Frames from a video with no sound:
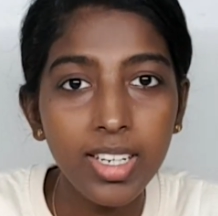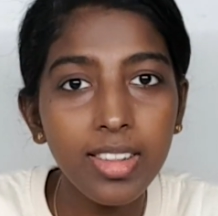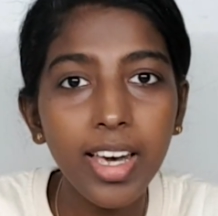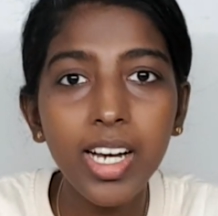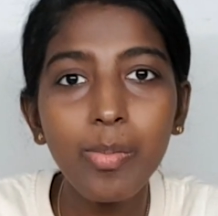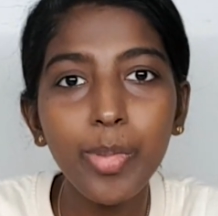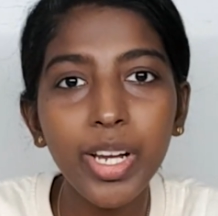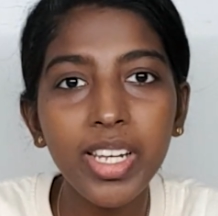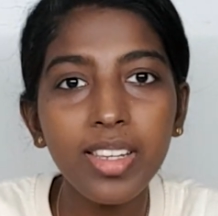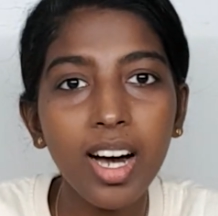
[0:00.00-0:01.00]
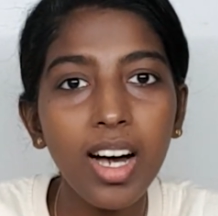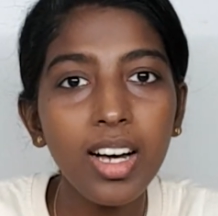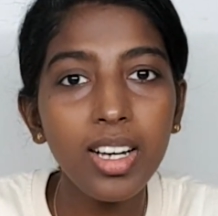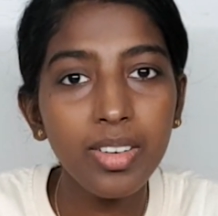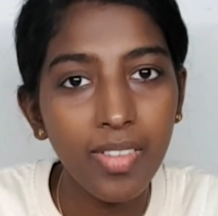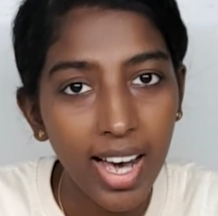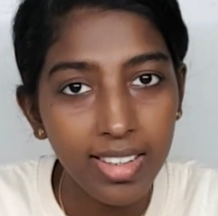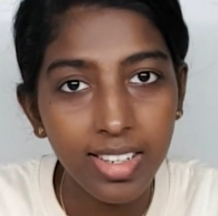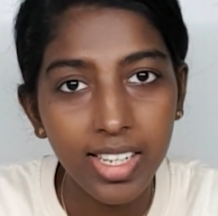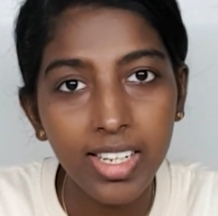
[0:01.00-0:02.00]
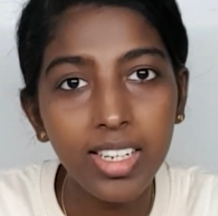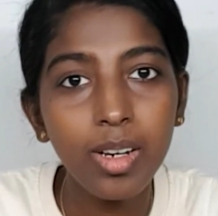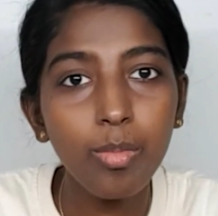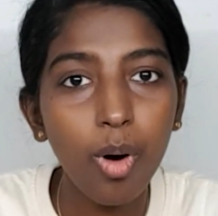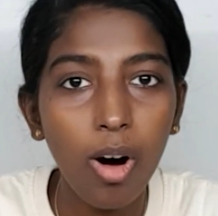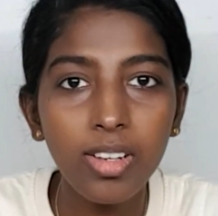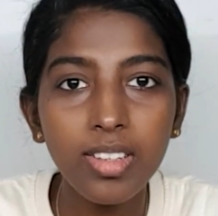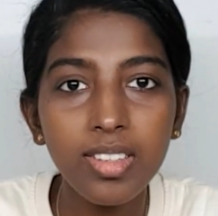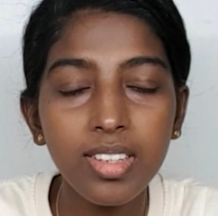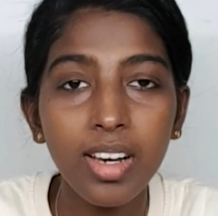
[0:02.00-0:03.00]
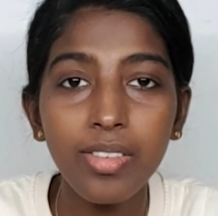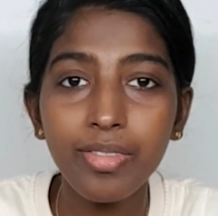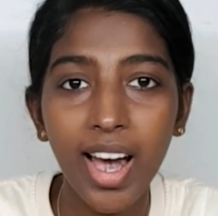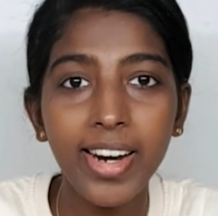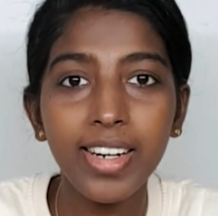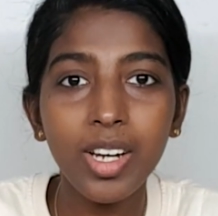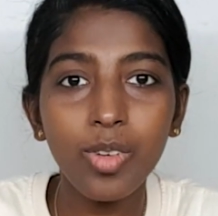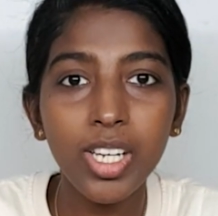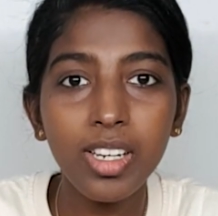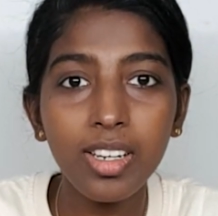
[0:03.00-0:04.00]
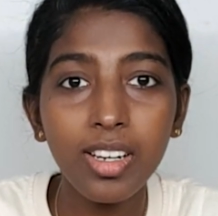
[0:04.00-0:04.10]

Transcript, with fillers: இதே கம்பெனி தான் வேஸ்லின் பான்ஸ் ஃபேர் அண்ட் லவ்லி